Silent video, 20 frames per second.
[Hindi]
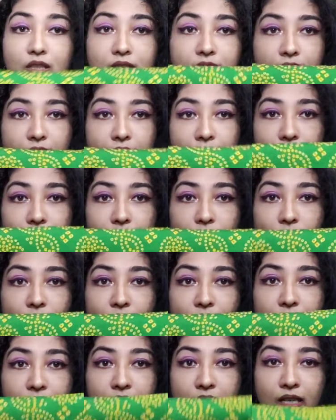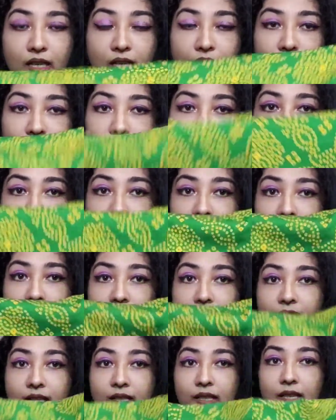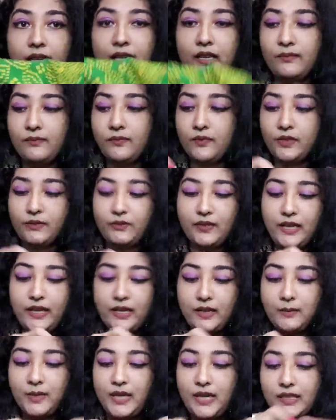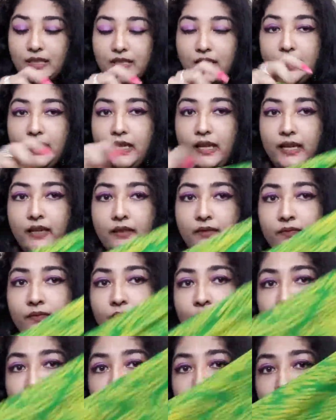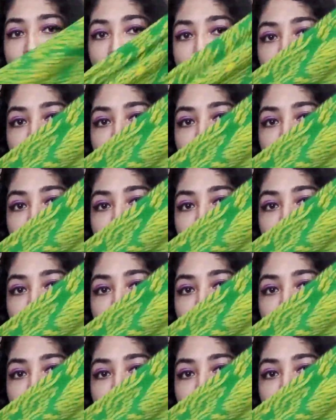छः कलियों वाली ये अनारकली है फ्लेयर भी अच्छी है देख